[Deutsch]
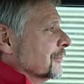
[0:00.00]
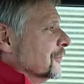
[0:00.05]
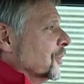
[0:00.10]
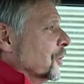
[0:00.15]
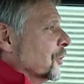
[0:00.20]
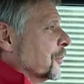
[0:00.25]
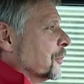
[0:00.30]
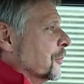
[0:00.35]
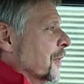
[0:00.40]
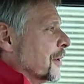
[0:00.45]

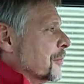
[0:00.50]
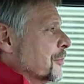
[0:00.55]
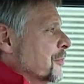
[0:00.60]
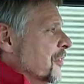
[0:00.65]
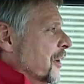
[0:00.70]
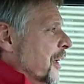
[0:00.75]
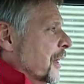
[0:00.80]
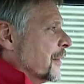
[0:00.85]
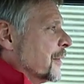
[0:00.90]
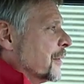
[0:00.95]
und mit dem
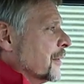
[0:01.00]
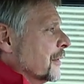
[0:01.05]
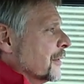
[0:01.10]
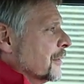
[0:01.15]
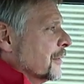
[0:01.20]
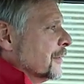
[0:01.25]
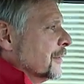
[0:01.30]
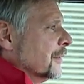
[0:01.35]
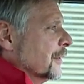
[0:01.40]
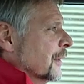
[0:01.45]
Pferd.
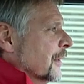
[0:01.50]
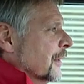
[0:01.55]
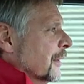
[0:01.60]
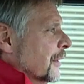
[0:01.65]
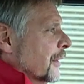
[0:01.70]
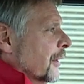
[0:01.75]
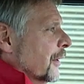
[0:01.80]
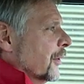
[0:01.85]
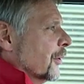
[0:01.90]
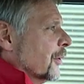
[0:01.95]

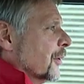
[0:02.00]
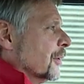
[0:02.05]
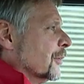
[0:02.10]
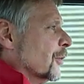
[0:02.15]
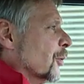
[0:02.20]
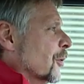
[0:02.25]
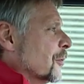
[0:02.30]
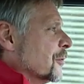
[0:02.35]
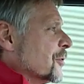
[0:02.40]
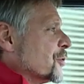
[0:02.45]
Ja,
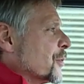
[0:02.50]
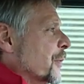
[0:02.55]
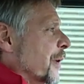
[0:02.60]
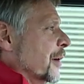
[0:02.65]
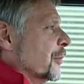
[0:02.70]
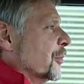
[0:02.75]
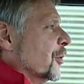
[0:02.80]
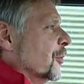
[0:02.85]
da habe ich so meine